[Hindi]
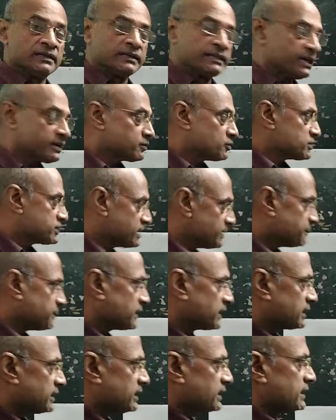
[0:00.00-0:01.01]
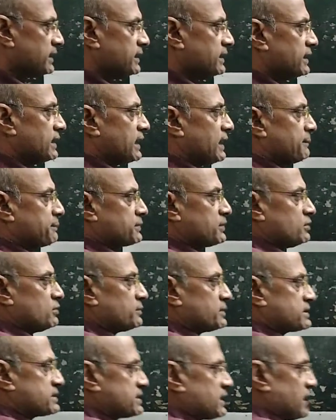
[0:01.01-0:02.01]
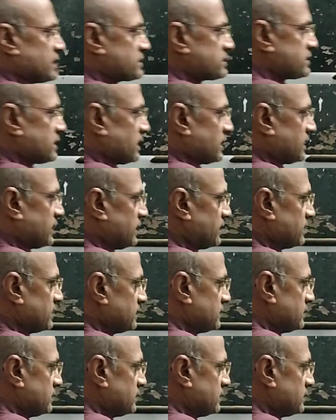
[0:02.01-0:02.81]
ठीक उसी प्रकार अगर आपकी उम्र साठ साल है